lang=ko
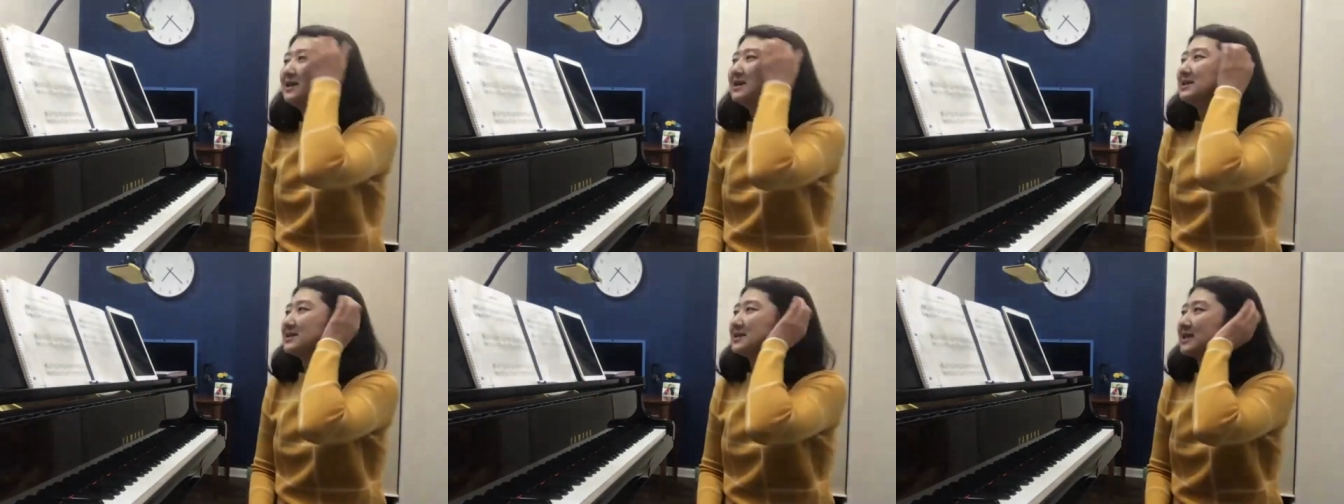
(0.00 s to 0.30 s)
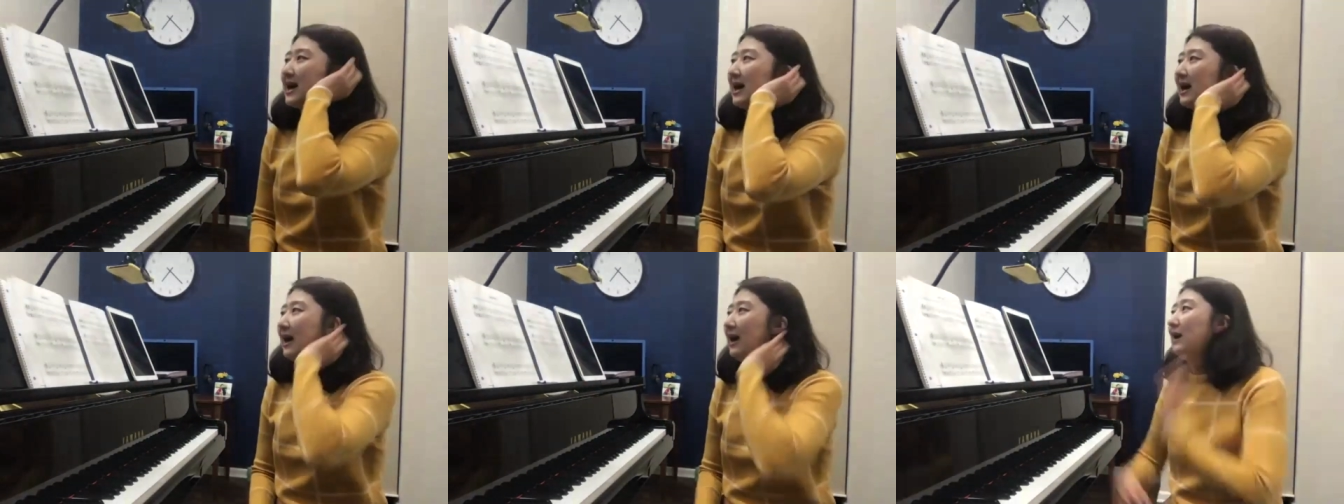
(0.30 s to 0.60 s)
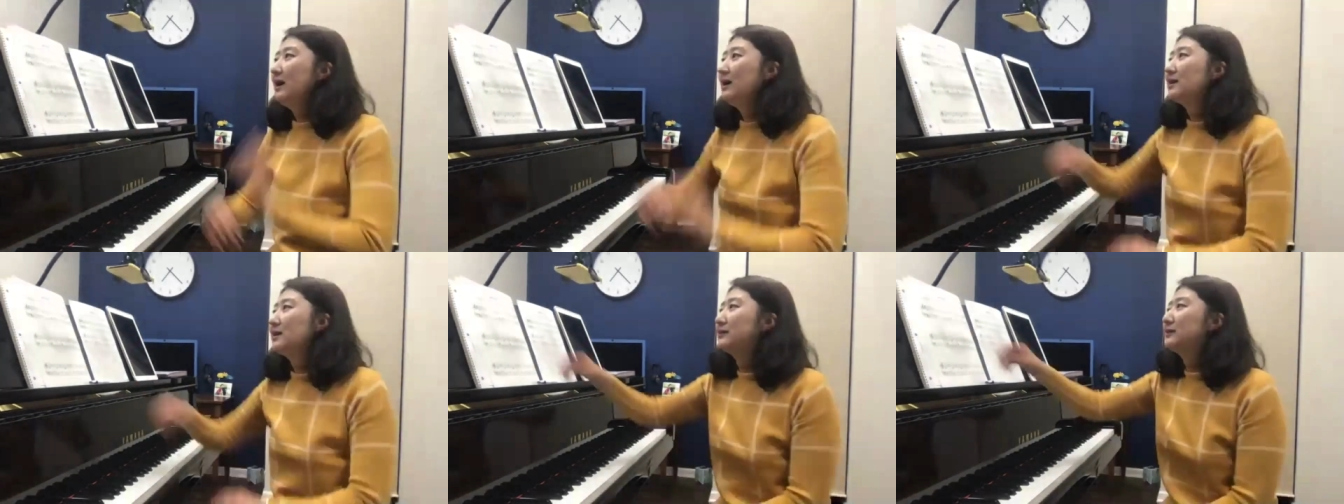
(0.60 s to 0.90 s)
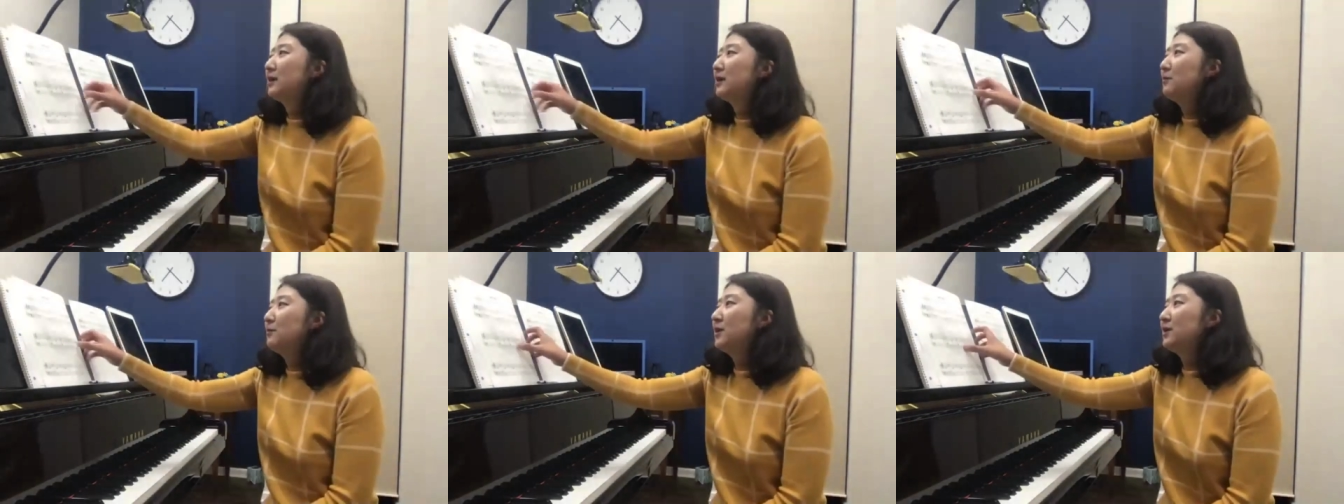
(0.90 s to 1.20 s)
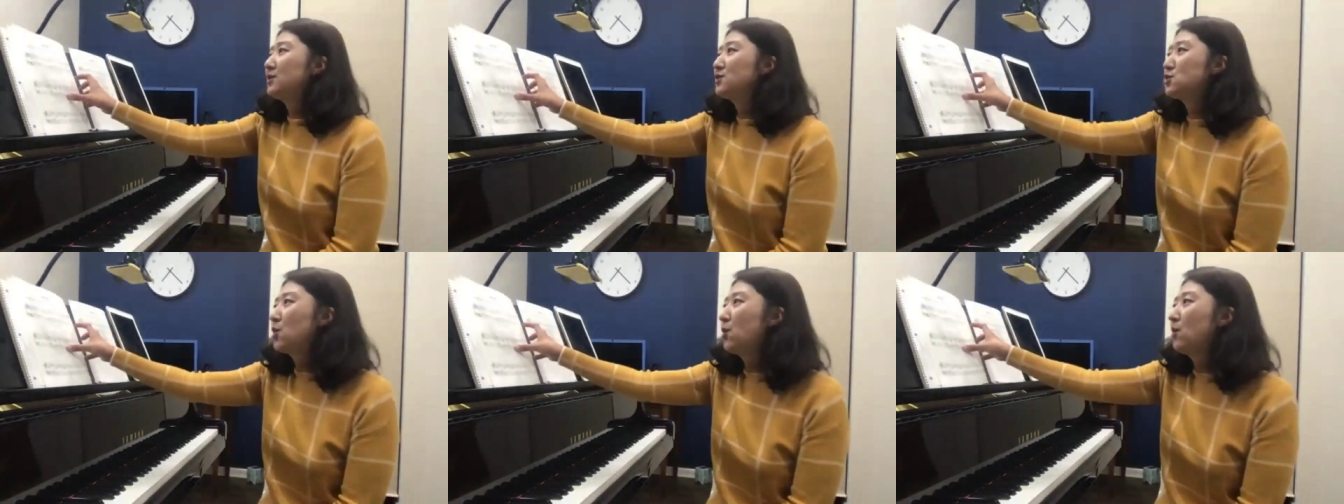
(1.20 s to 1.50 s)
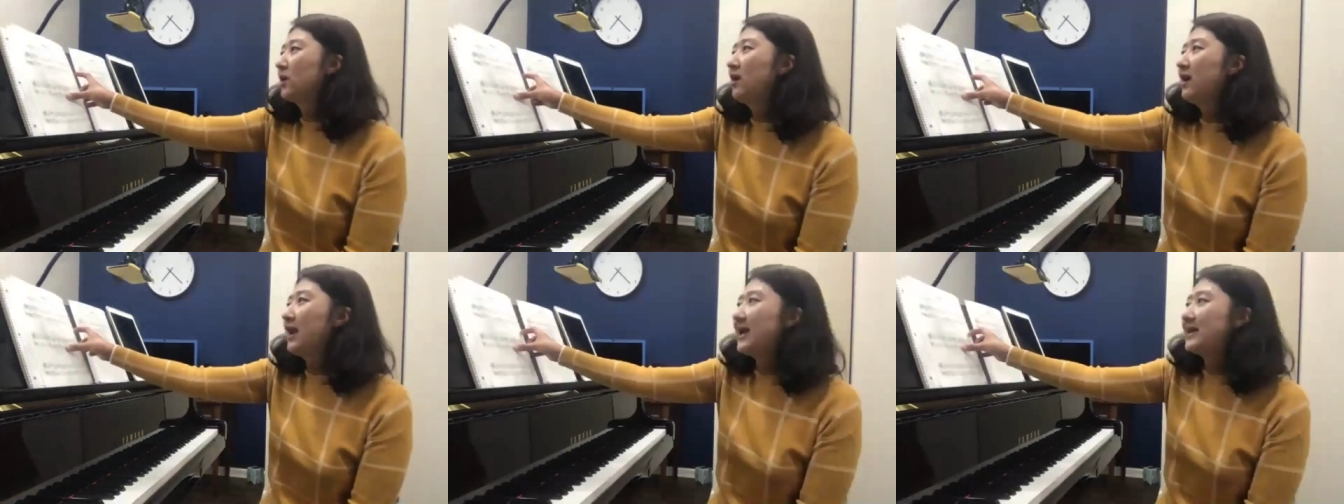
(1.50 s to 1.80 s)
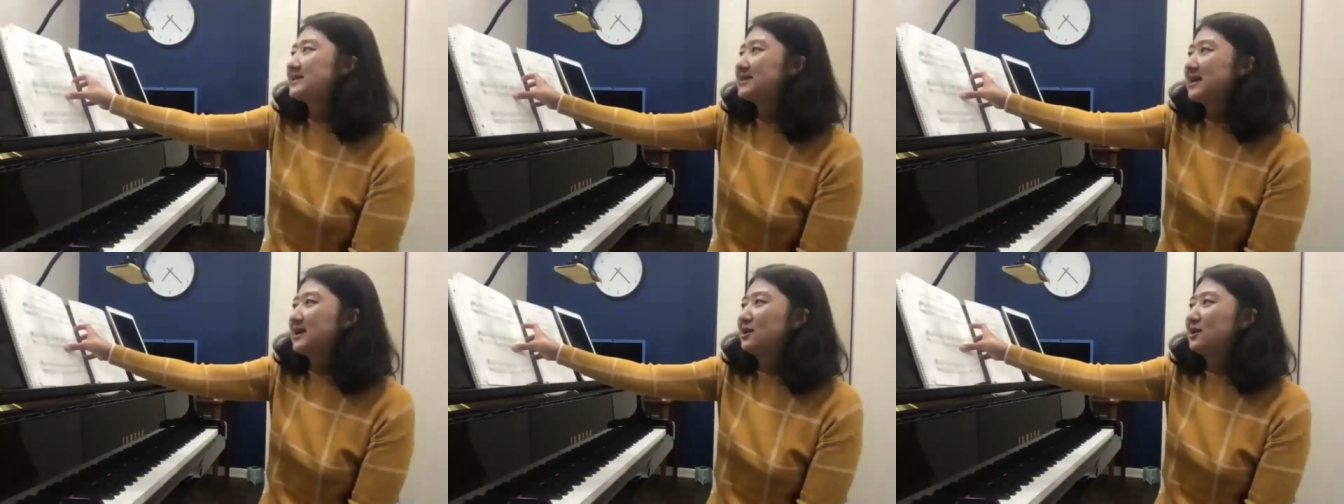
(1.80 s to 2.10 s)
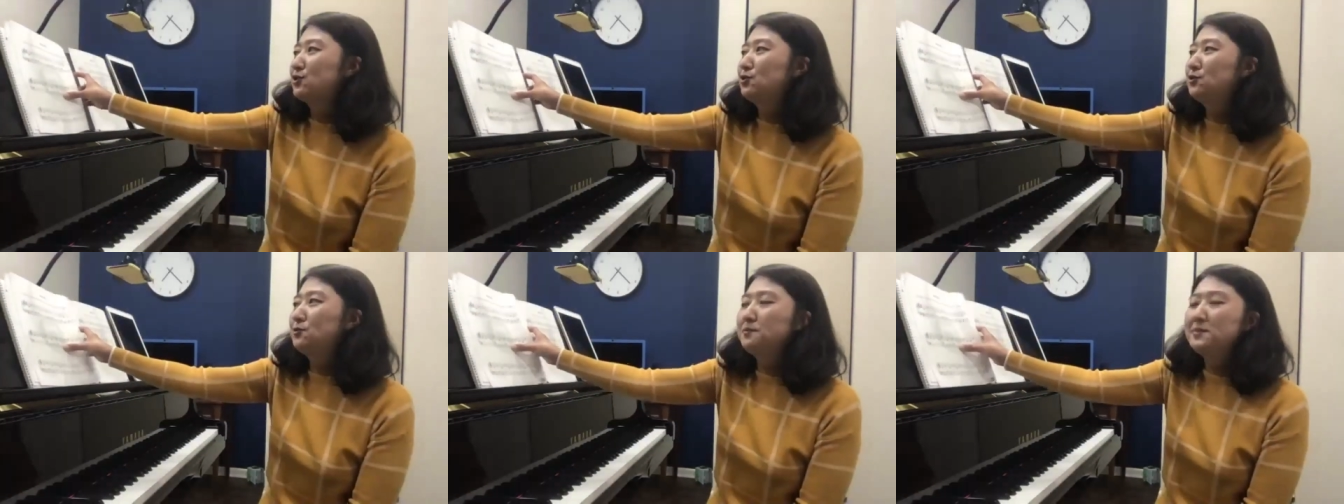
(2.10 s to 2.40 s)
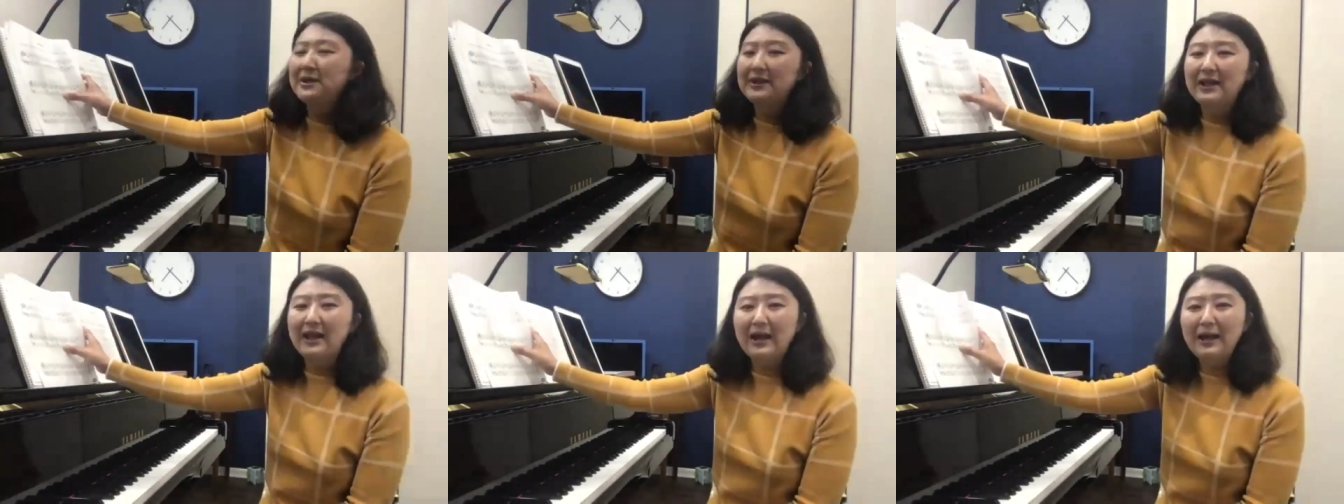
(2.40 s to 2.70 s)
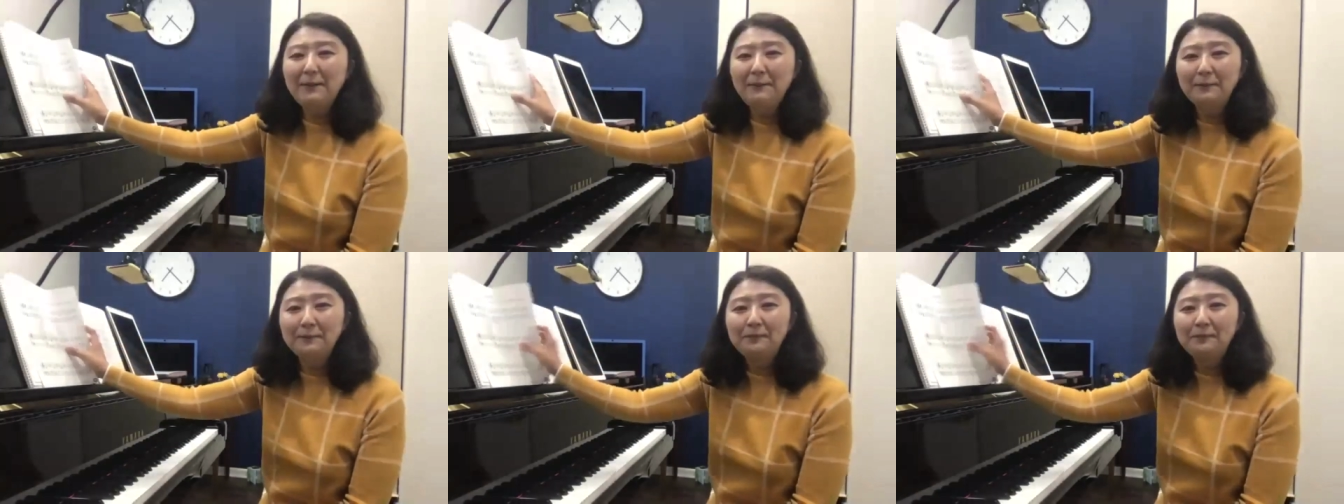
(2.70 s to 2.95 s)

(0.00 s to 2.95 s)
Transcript: 자, 그러면은 초견 SR2입니다.